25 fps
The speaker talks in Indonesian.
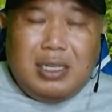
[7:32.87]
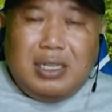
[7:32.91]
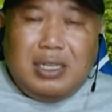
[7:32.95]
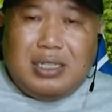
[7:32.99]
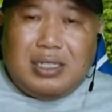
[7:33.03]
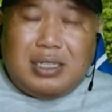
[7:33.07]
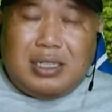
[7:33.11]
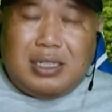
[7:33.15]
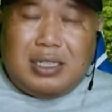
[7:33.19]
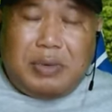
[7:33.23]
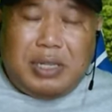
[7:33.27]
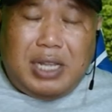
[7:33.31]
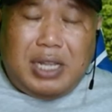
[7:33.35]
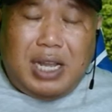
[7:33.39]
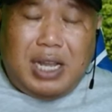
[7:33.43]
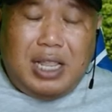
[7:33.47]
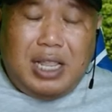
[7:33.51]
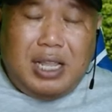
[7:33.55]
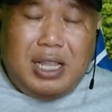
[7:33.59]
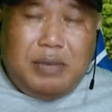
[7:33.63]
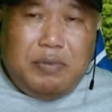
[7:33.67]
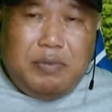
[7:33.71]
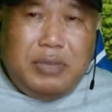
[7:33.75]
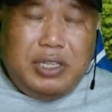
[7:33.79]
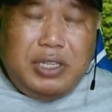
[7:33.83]
sahabat
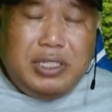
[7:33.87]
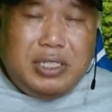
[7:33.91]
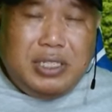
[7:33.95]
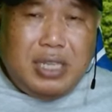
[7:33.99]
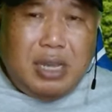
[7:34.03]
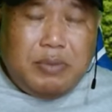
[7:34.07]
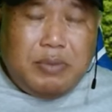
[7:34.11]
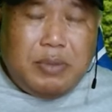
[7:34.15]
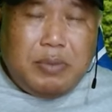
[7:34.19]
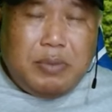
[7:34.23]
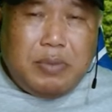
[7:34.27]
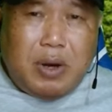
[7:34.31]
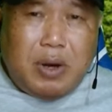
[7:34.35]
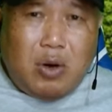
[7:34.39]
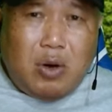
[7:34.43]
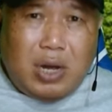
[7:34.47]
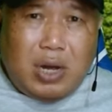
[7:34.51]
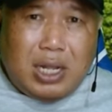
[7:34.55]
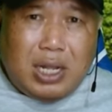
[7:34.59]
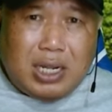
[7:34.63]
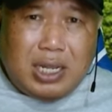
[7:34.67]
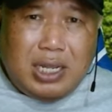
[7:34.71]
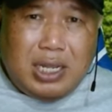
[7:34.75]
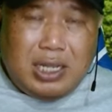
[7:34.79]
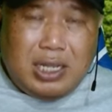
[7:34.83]
alam bisa membawa
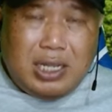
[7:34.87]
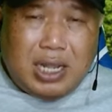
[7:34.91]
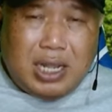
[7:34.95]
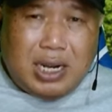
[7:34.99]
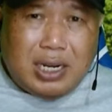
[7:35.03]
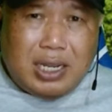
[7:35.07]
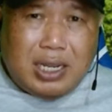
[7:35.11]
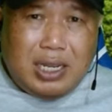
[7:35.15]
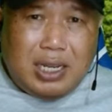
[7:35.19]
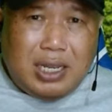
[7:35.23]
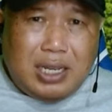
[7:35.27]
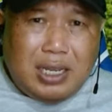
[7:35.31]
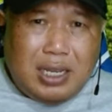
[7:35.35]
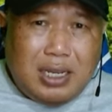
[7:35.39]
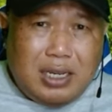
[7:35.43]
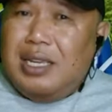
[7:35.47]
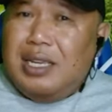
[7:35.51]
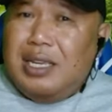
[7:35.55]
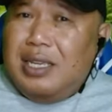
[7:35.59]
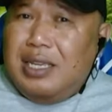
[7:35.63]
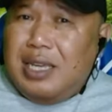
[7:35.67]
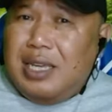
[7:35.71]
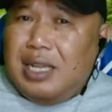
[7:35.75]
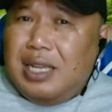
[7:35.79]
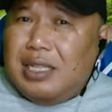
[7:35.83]
kitalki
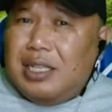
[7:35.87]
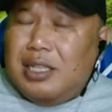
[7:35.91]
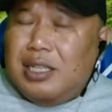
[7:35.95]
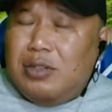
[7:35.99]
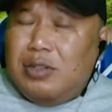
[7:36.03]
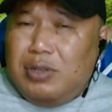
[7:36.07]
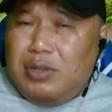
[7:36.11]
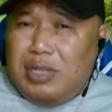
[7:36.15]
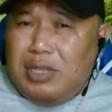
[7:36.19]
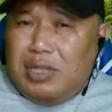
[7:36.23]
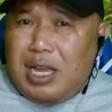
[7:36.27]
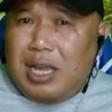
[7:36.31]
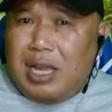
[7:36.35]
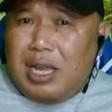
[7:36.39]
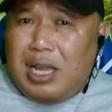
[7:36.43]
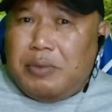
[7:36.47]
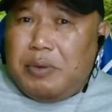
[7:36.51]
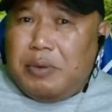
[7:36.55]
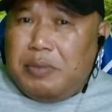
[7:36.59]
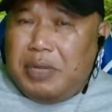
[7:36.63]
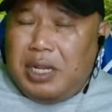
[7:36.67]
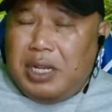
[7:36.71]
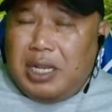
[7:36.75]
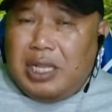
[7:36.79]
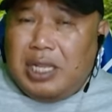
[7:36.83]
yang tentunya
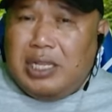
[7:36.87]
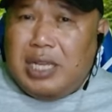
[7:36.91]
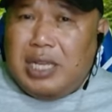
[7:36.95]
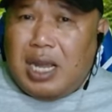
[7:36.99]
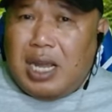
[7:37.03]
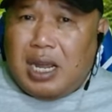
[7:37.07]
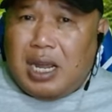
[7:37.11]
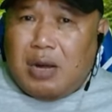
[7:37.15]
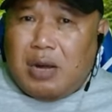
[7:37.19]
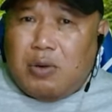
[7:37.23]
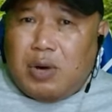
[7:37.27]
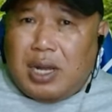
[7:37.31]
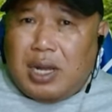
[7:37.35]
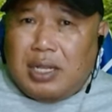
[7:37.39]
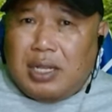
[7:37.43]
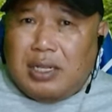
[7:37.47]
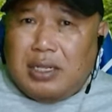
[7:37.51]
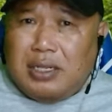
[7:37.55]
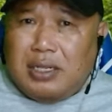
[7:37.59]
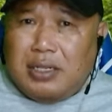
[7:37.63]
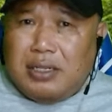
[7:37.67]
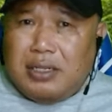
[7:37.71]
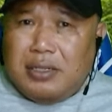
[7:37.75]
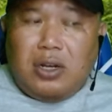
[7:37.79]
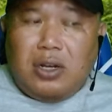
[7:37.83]
memiliki jangkauan
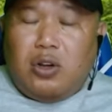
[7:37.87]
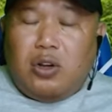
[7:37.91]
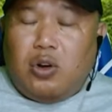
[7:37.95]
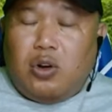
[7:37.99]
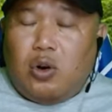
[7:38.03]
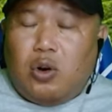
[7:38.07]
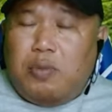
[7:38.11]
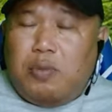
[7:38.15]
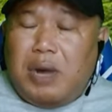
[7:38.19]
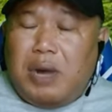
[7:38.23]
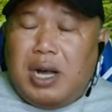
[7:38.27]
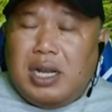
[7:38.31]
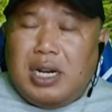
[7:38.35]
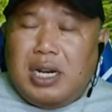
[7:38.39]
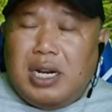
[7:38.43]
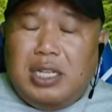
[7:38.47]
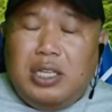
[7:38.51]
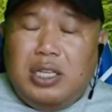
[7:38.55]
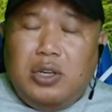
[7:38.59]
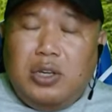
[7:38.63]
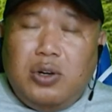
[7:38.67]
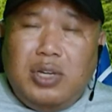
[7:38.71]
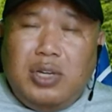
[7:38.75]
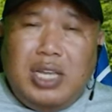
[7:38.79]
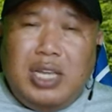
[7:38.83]
gelombang
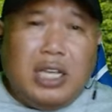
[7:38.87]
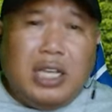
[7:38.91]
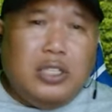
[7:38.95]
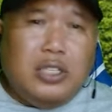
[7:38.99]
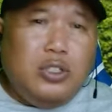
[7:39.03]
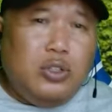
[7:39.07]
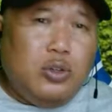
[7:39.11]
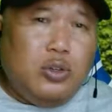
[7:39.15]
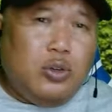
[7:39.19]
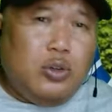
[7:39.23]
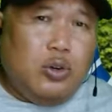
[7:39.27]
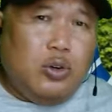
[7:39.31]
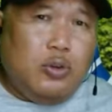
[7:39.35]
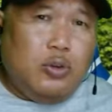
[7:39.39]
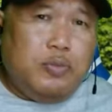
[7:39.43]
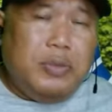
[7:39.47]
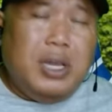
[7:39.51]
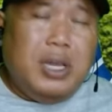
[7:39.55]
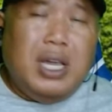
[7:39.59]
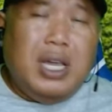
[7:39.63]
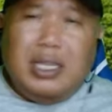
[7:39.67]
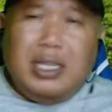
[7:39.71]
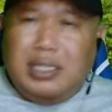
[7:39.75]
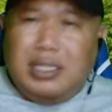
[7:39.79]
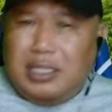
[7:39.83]
radio yang cukup
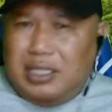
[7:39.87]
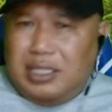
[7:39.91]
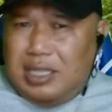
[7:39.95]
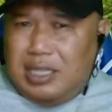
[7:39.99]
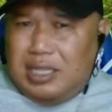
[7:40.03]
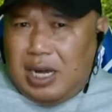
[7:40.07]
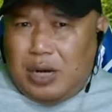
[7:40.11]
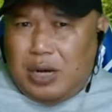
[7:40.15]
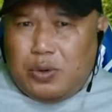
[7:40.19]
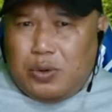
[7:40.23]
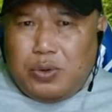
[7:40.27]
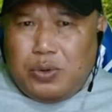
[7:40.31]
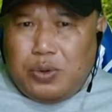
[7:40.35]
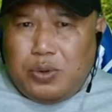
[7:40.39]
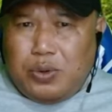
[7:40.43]
jauh.